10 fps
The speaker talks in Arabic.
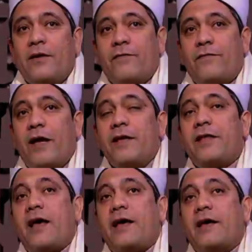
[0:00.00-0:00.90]

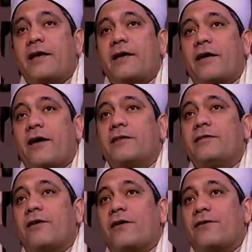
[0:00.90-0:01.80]
فإذا
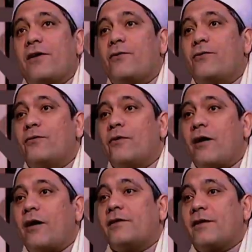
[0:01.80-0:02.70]
قدر الله
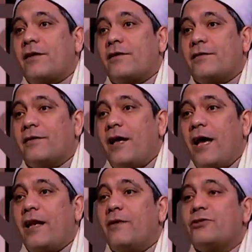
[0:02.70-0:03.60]
قدرا
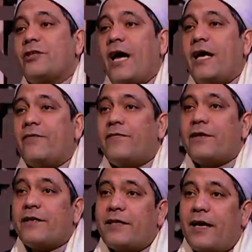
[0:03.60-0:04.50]
أنا مش عارف
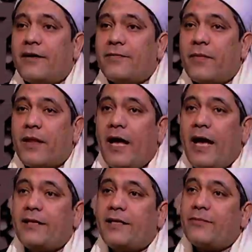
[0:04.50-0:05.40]
إن ده
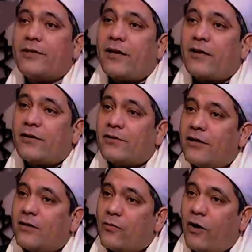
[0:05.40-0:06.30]
هل ده من
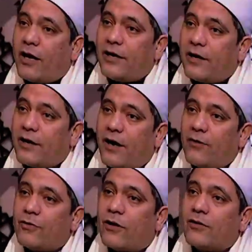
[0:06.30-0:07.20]
القضاء المعلق
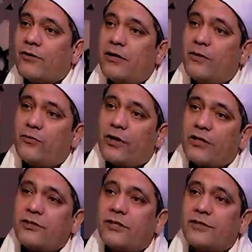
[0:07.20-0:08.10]
أو القضاء
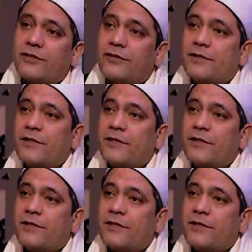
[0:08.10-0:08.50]
المنجز